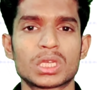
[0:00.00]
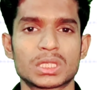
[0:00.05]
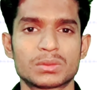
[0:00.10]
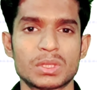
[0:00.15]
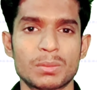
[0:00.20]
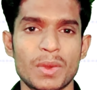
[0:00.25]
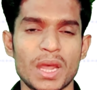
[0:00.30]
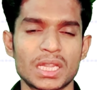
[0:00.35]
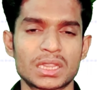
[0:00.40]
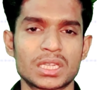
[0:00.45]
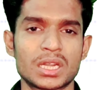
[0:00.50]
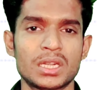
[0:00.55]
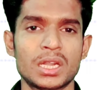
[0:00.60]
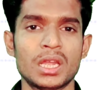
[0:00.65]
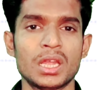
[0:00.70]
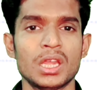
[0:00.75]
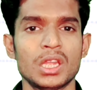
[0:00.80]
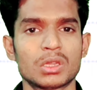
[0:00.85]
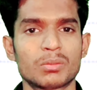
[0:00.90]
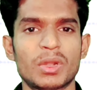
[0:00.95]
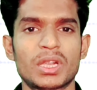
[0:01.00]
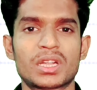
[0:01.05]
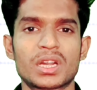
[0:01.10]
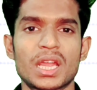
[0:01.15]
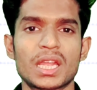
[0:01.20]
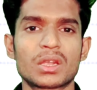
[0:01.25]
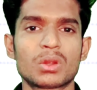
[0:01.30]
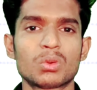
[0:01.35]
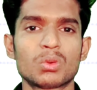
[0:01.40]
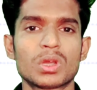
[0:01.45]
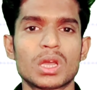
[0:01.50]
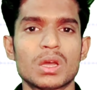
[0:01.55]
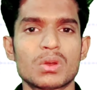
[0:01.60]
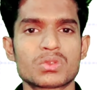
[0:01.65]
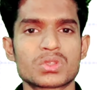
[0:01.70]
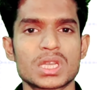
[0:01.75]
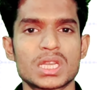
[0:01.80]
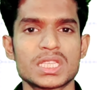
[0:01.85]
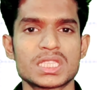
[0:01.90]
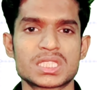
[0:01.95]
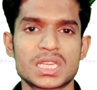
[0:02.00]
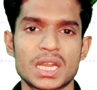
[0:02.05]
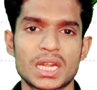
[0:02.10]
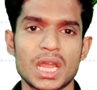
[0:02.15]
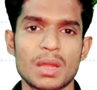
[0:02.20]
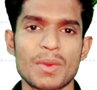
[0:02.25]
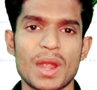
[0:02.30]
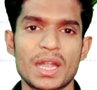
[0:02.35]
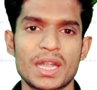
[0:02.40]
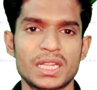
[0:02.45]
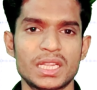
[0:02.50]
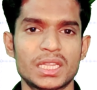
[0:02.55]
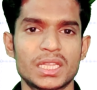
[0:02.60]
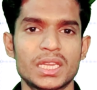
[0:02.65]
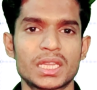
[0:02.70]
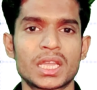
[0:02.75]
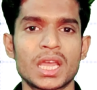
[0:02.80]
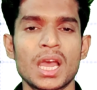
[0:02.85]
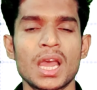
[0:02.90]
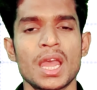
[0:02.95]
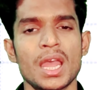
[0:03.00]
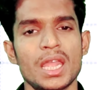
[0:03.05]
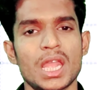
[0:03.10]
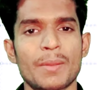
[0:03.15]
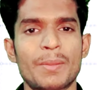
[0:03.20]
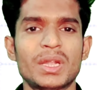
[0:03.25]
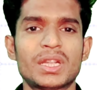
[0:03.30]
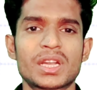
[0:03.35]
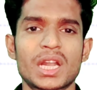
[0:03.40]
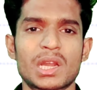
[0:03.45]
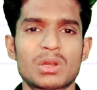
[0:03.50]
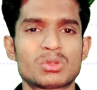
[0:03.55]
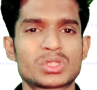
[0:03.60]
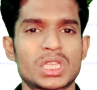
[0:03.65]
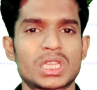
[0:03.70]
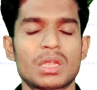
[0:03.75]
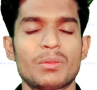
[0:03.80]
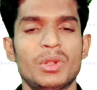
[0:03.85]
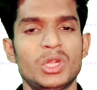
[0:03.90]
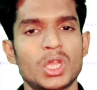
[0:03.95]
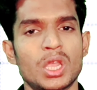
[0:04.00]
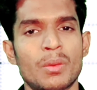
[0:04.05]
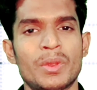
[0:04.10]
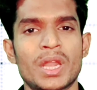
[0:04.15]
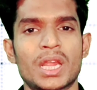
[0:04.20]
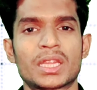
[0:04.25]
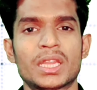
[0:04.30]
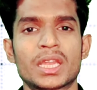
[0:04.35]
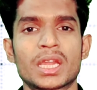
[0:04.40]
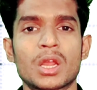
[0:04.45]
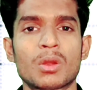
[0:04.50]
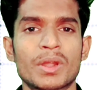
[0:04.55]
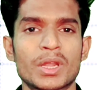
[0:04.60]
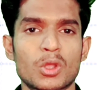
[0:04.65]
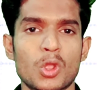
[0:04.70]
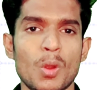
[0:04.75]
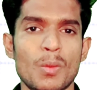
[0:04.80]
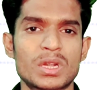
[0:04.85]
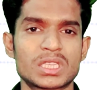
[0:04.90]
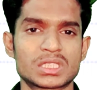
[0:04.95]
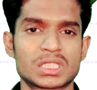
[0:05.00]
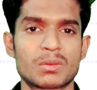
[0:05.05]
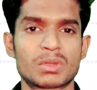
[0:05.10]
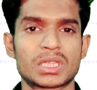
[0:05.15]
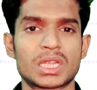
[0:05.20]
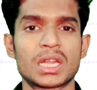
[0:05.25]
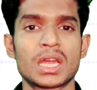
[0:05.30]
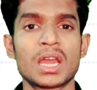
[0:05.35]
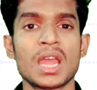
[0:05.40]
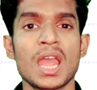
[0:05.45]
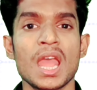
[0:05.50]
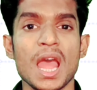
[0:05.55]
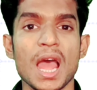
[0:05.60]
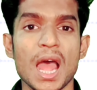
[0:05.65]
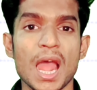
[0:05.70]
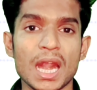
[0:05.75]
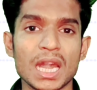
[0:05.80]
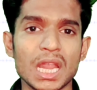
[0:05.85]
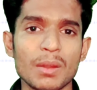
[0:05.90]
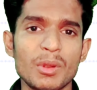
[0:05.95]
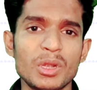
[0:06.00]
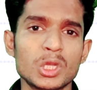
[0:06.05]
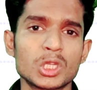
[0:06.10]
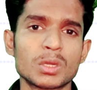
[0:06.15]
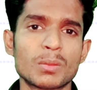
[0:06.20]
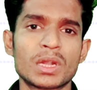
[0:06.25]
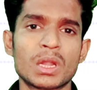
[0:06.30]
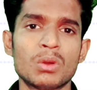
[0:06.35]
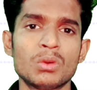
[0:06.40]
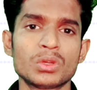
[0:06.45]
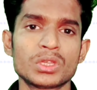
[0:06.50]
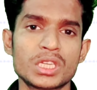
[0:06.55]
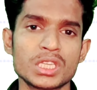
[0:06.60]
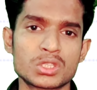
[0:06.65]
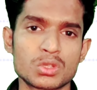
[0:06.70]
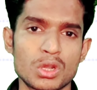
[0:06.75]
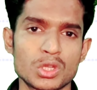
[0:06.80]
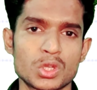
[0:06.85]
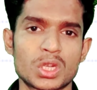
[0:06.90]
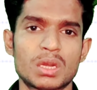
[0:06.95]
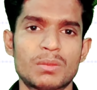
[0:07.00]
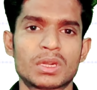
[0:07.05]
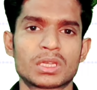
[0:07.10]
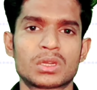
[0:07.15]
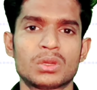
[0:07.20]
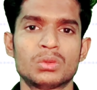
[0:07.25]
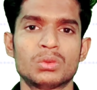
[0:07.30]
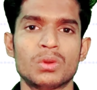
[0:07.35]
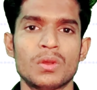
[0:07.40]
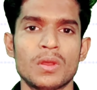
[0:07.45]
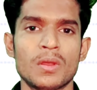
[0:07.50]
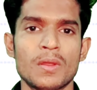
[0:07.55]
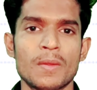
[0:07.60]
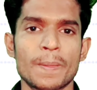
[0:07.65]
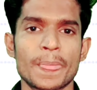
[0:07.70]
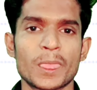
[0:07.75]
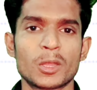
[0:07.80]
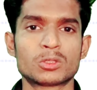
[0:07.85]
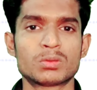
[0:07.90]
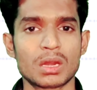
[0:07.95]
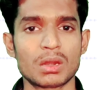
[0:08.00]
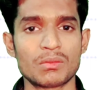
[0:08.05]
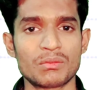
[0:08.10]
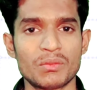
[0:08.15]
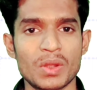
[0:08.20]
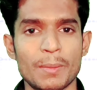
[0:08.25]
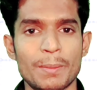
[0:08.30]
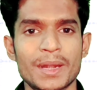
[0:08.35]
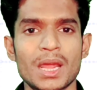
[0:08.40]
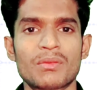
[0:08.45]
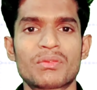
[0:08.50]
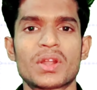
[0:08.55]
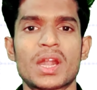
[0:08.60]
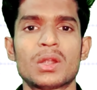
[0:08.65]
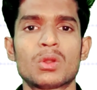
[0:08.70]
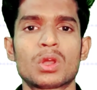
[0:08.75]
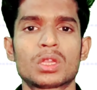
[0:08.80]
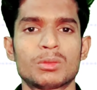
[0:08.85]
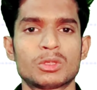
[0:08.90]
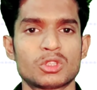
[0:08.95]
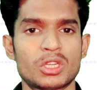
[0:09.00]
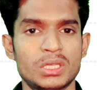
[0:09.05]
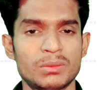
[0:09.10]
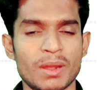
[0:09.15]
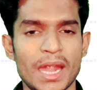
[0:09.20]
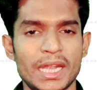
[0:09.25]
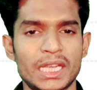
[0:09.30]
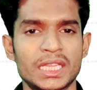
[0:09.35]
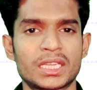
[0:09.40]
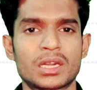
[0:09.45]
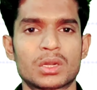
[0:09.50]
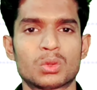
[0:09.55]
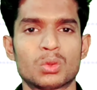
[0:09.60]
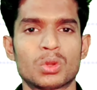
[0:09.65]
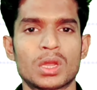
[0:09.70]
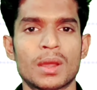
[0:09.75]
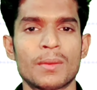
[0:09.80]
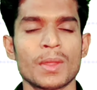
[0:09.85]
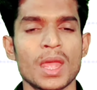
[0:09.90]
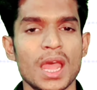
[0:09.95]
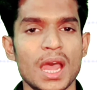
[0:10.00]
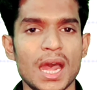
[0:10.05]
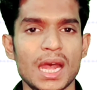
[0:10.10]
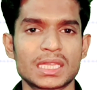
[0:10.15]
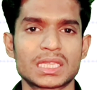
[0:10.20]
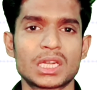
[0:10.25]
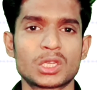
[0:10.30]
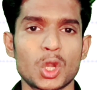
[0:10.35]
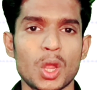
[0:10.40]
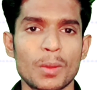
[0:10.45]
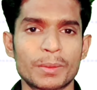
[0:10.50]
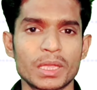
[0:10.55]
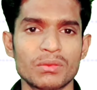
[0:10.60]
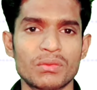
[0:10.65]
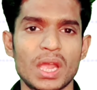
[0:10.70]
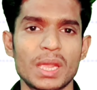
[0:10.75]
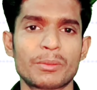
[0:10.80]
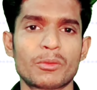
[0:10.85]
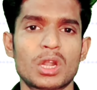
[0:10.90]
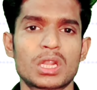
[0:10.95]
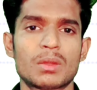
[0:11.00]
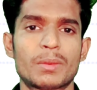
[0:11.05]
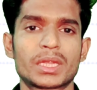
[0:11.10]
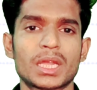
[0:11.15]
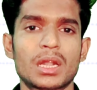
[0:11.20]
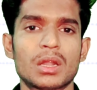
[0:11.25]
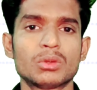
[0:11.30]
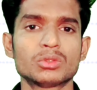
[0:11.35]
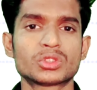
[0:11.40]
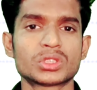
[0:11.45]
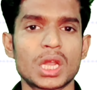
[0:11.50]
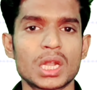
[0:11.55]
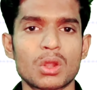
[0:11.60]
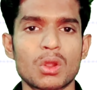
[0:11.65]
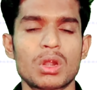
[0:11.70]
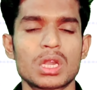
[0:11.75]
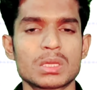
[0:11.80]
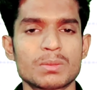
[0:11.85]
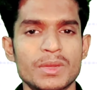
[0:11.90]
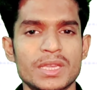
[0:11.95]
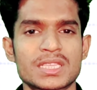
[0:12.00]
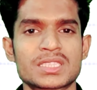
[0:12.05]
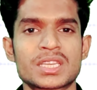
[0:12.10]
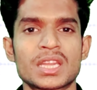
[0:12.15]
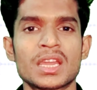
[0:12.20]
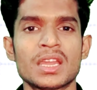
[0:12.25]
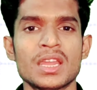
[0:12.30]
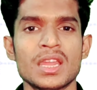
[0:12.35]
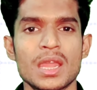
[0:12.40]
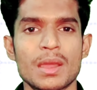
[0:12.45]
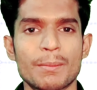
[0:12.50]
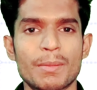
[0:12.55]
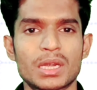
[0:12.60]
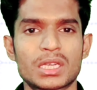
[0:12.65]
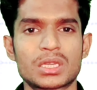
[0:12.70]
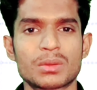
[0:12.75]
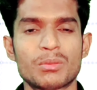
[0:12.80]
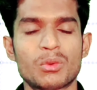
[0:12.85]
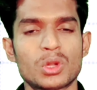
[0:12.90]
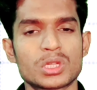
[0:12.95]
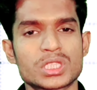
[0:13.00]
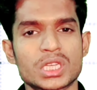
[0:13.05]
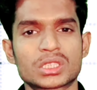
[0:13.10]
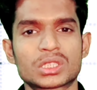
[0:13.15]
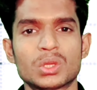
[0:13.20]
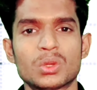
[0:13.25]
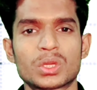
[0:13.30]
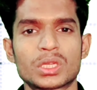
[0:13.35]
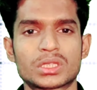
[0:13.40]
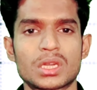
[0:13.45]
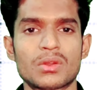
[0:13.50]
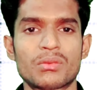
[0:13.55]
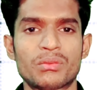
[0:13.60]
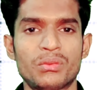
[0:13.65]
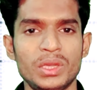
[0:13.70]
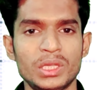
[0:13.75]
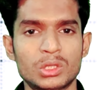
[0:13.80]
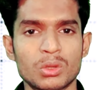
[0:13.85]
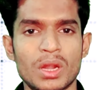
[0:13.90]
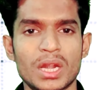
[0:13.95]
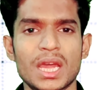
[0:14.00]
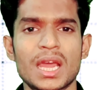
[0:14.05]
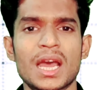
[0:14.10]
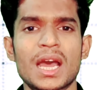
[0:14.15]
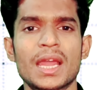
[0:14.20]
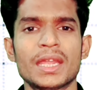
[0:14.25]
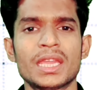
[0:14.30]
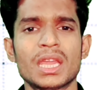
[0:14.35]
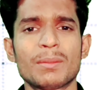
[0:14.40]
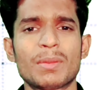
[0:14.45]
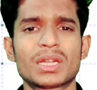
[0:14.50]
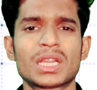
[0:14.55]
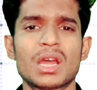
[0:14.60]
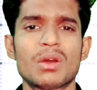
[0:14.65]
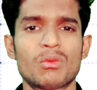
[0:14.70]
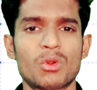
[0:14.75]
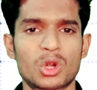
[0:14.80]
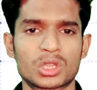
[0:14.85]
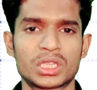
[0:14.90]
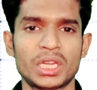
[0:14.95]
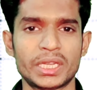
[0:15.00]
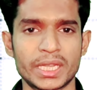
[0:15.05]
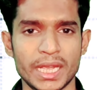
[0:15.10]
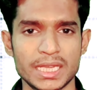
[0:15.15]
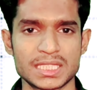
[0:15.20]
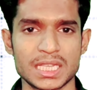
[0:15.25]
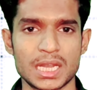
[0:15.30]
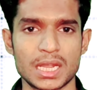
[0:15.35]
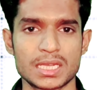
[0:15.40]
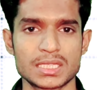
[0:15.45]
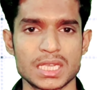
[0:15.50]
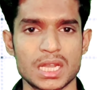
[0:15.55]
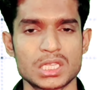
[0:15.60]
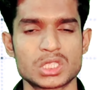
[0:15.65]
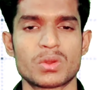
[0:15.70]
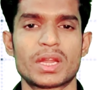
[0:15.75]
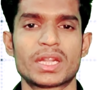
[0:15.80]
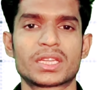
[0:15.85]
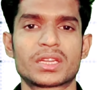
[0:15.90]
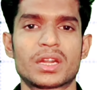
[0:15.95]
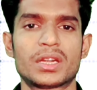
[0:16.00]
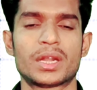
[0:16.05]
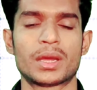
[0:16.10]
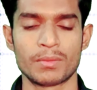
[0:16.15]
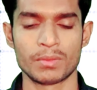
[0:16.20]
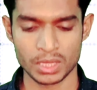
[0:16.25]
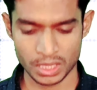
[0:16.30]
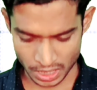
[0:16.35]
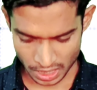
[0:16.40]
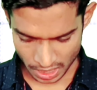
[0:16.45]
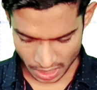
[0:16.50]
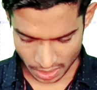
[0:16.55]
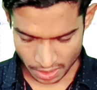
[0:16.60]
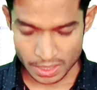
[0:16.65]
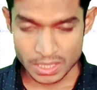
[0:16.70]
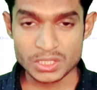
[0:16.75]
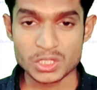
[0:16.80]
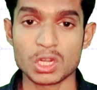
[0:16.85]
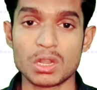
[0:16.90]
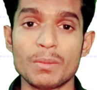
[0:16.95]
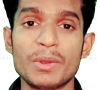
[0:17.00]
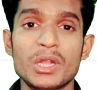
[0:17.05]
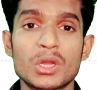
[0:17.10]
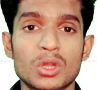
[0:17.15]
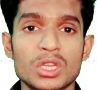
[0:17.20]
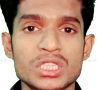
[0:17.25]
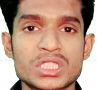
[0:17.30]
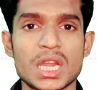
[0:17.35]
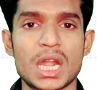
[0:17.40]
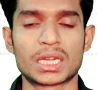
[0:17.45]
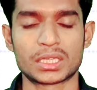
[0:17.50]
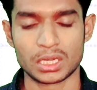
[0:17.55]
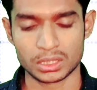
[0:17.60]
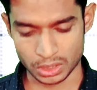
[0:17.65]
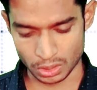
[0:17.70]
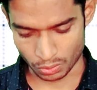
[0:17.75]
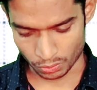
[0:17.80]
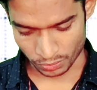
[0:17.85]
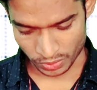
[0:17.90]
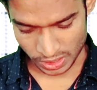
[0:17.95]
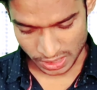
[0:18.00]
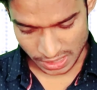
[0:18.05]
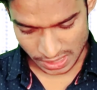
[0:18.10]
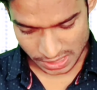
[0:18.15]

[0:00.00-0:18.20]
हो कि हमसे बात करना मैं ट्राई करूंगा उसका इंस्टाग्राम आईडी दे देने का या फिर ट्राई करूँ वीडियो भी बना देने का मैंने कमेंट सेक्शन बताना अगला वीडियो जो बनाऊ किस कॉलेज को कवर करूँ उसमें मैं अपना फ्रेंड हो मैं इन्वाइट ही कर दूंगा आज का टॉप के फाइव कॉलेज बता रहा हूँ सारा कॉलेज बेस्ट है बट बोल सकते हो कि तरफ फी थोड़ा हाई है बट हाँ वर्थ इट है सारा का सारा ज्वाइन करना चलो वीडियो को स्टार्ट करता हूँ